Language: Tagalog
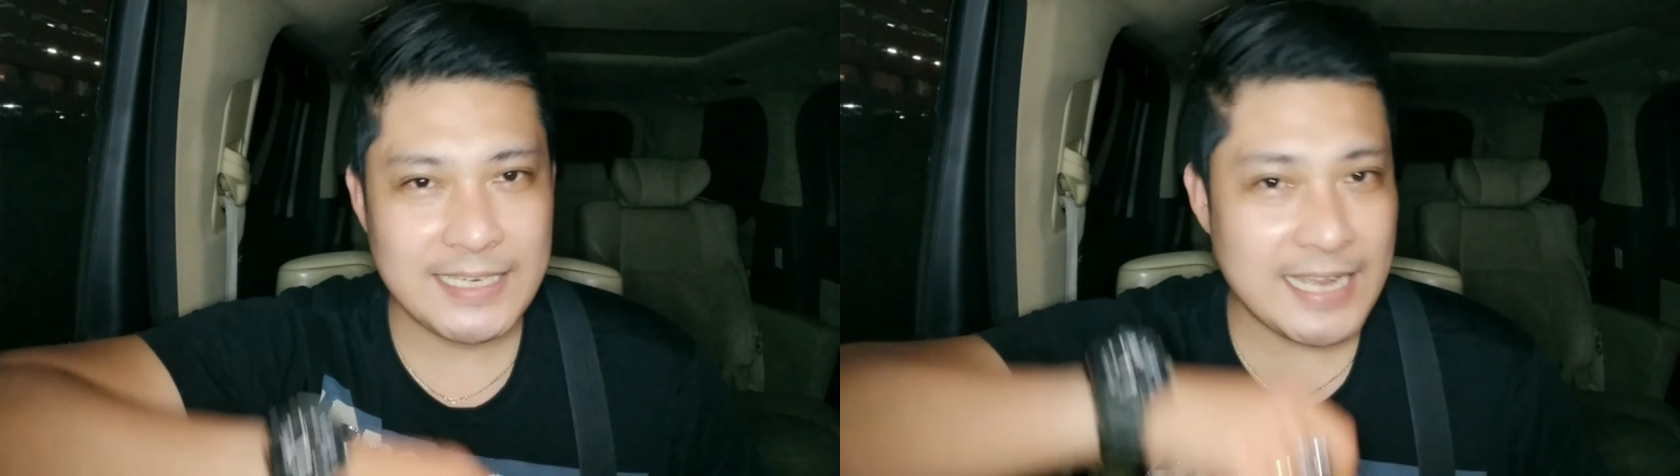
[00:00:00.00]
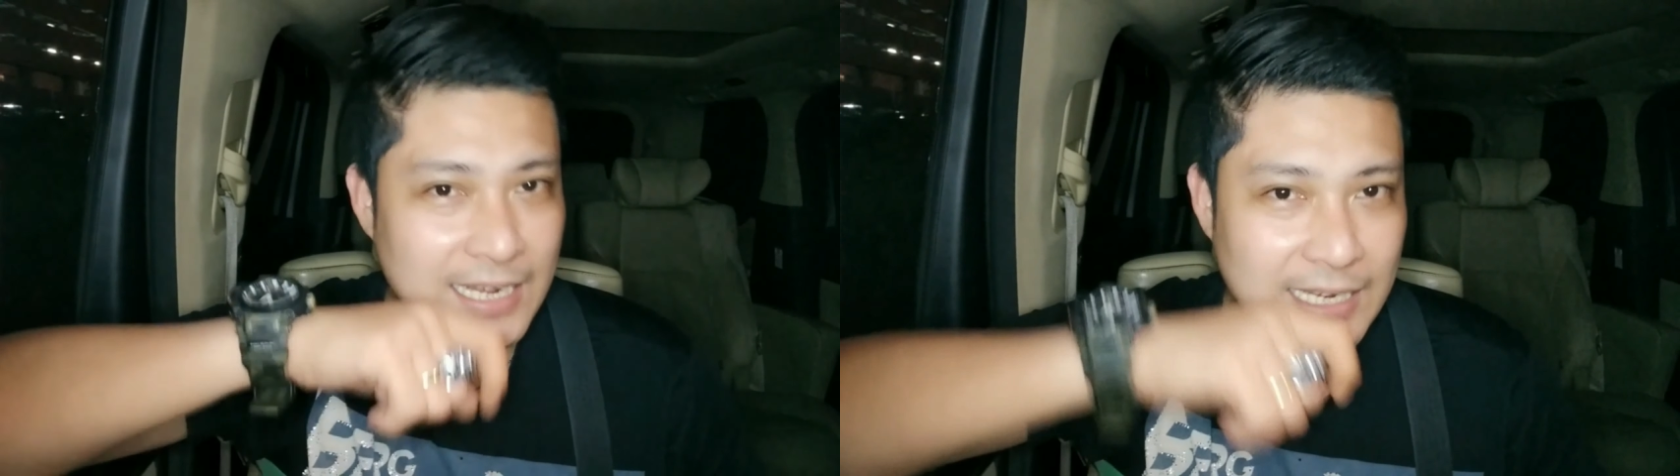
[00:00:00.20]

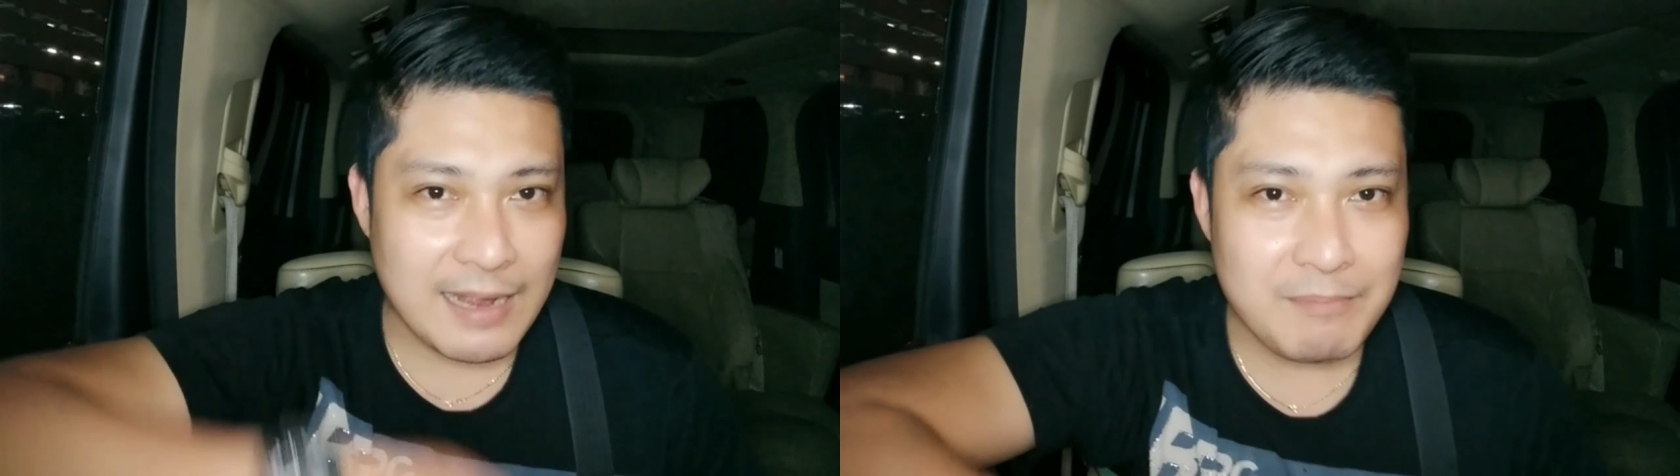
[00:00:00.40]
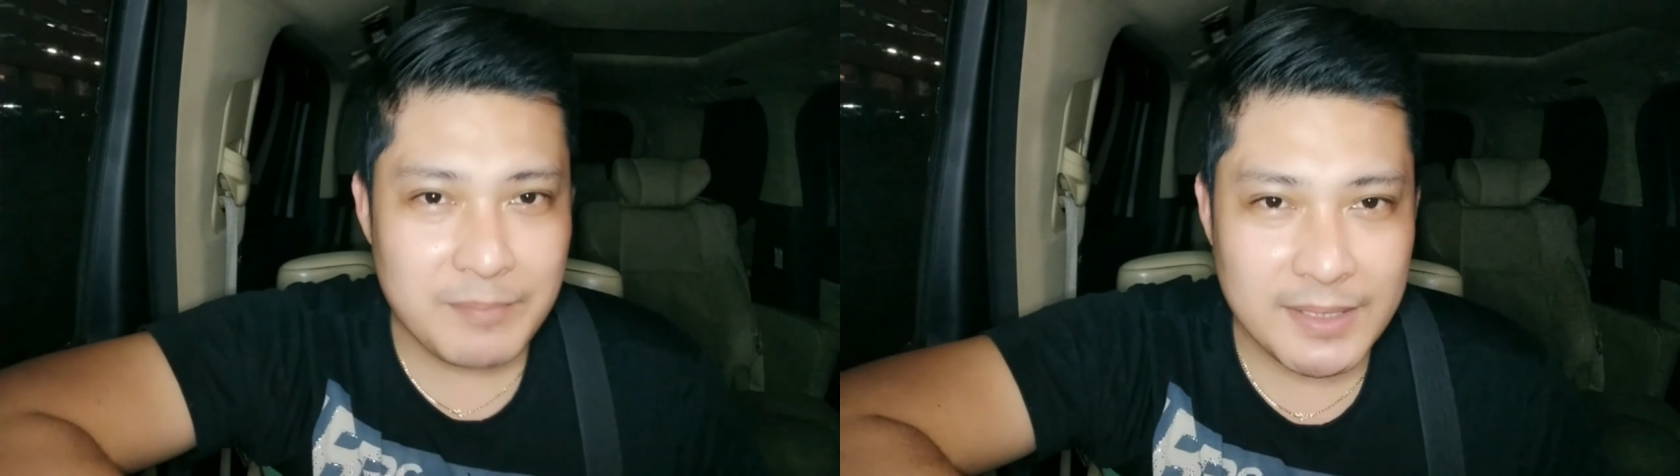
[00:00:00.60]
na
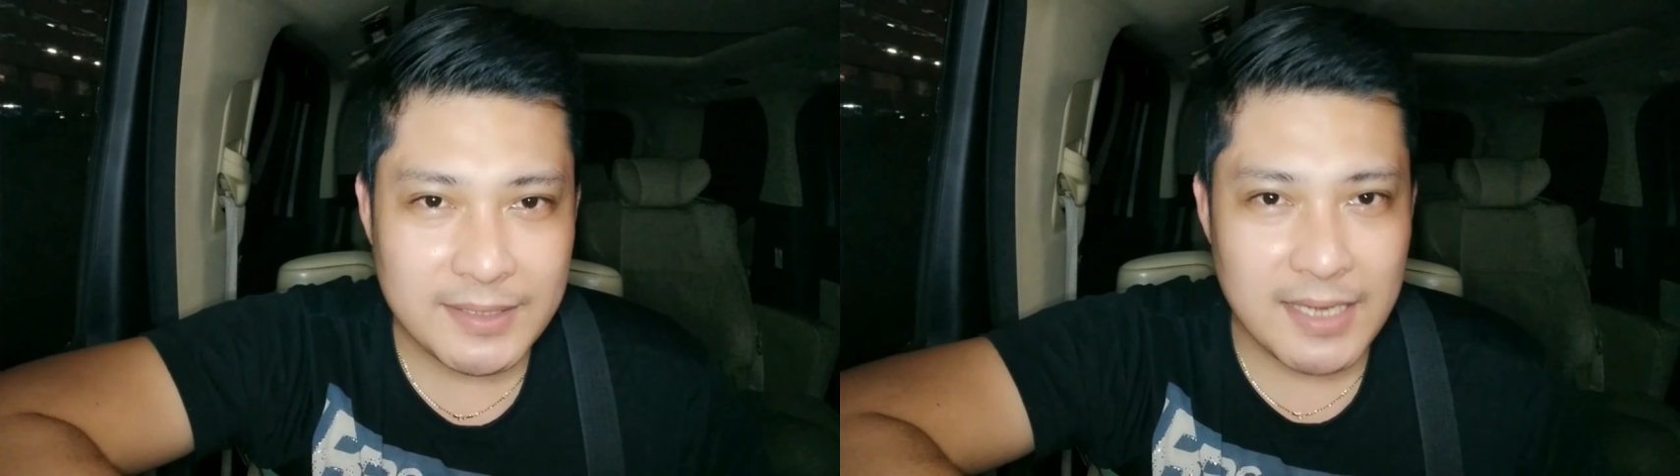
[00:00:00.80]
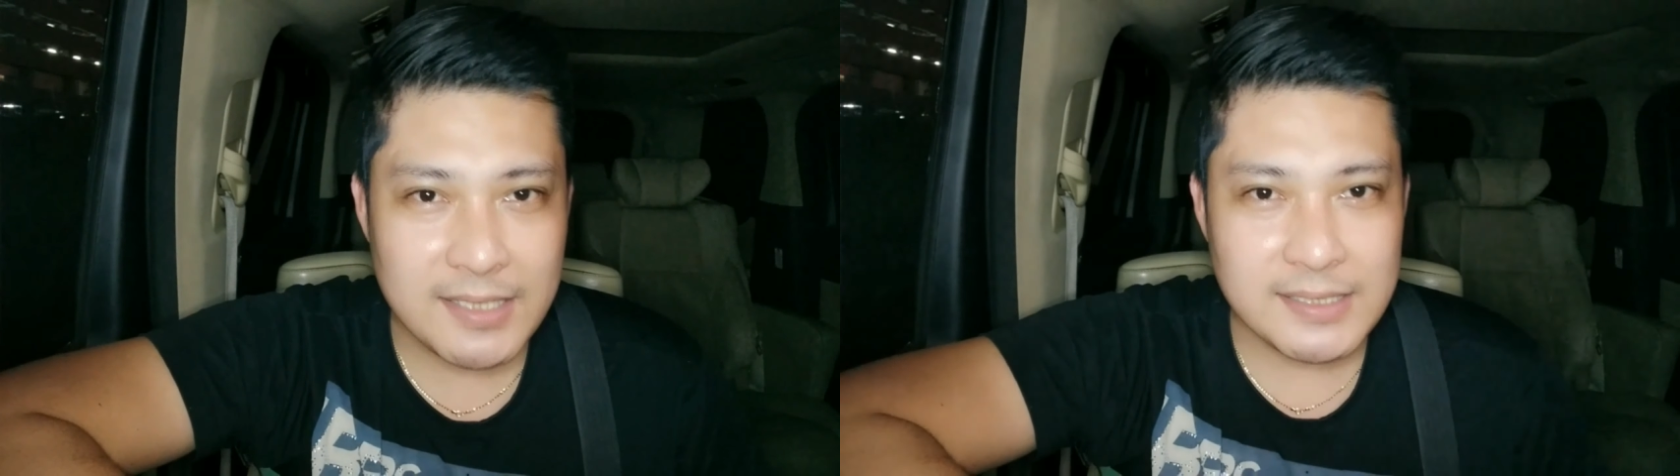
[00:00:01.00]
crab
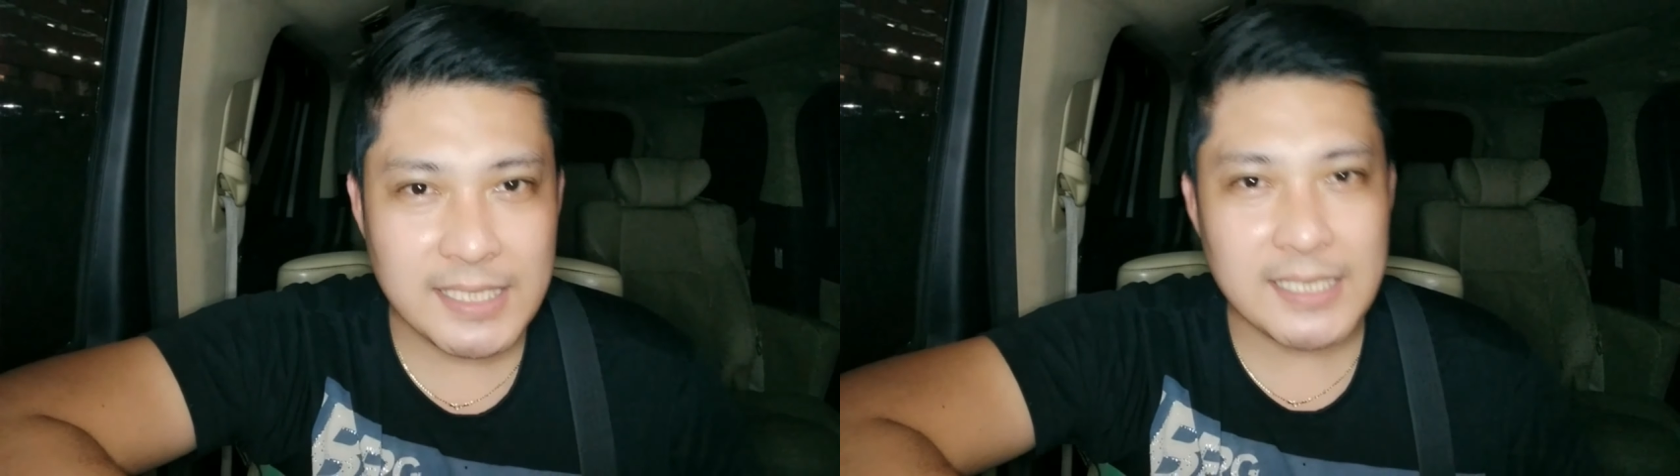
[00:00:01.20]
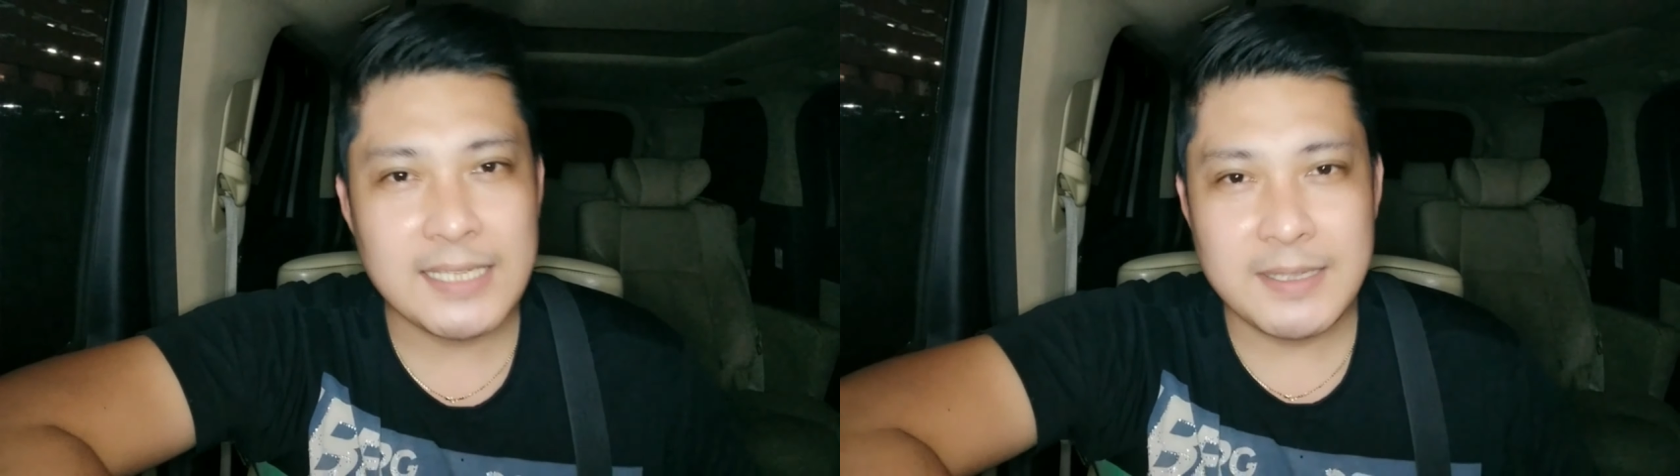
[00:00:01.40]
mentality,